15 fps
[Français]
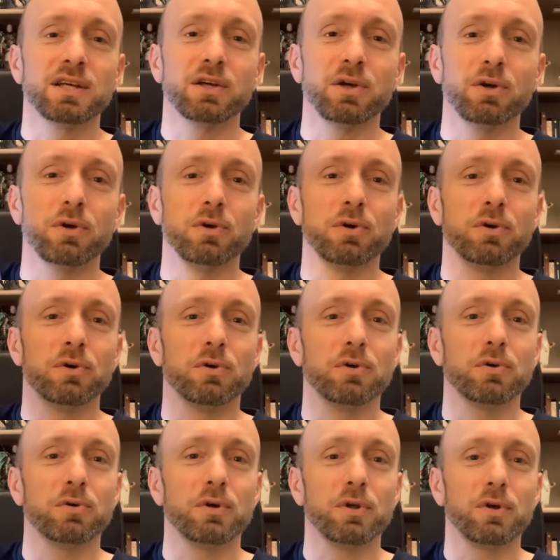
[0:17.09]

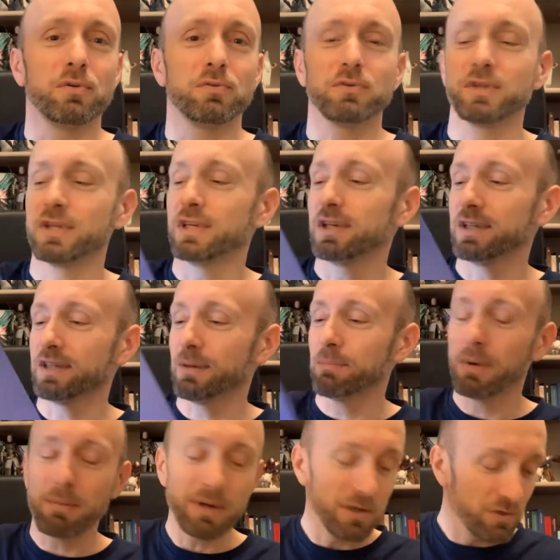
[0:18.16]
Euh, alors vous voyez, il y a
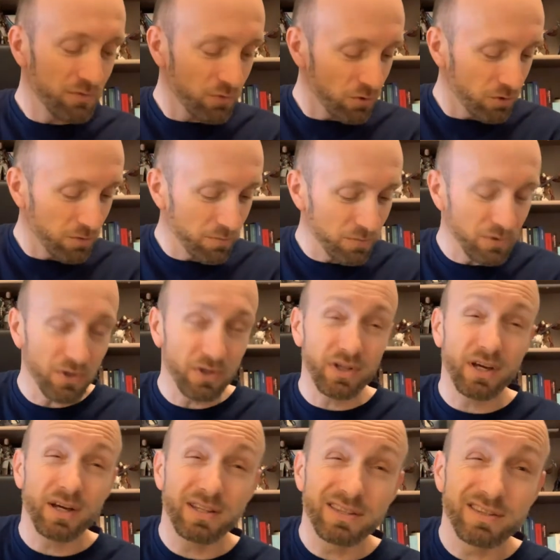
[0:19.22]
pas mal de volumes, il y en
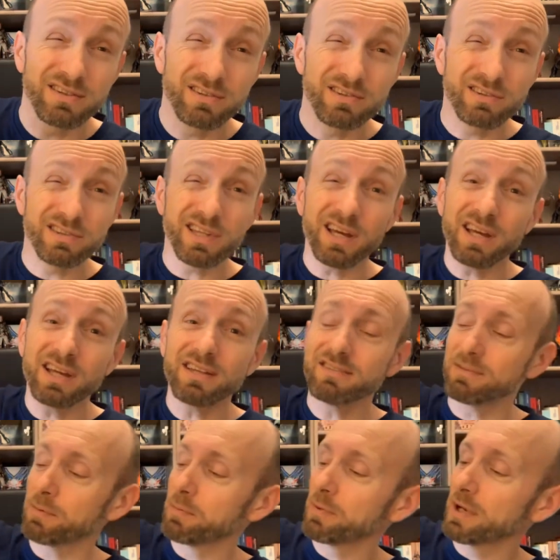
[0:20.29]
a 13 à
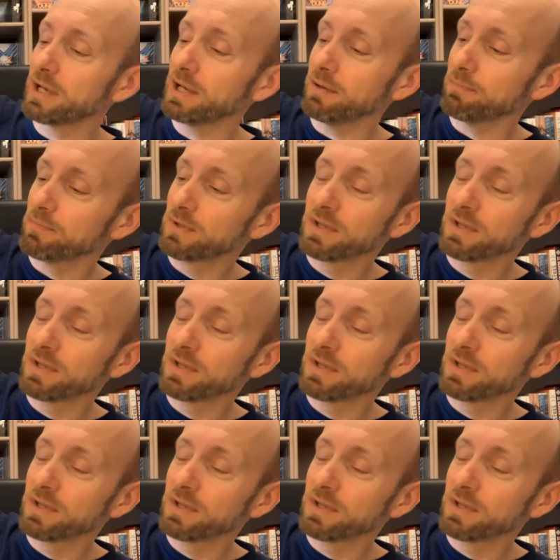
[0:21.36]
peu près.